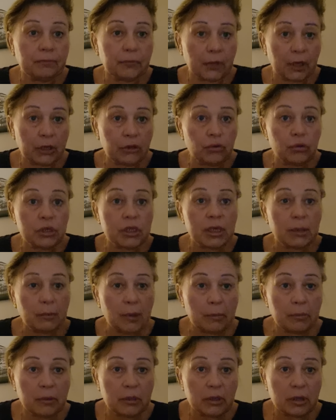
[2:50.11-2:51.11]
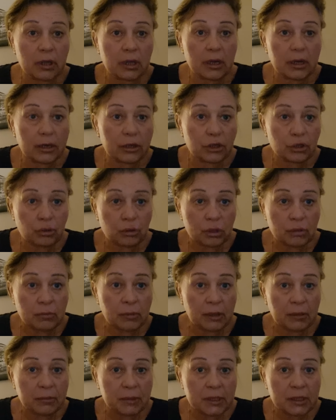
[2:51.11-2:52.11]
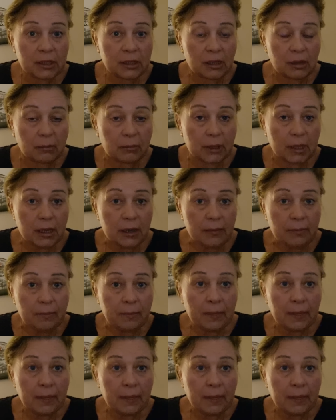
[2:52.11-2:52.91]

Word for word: Это то же самое было, что с моим сыном, да?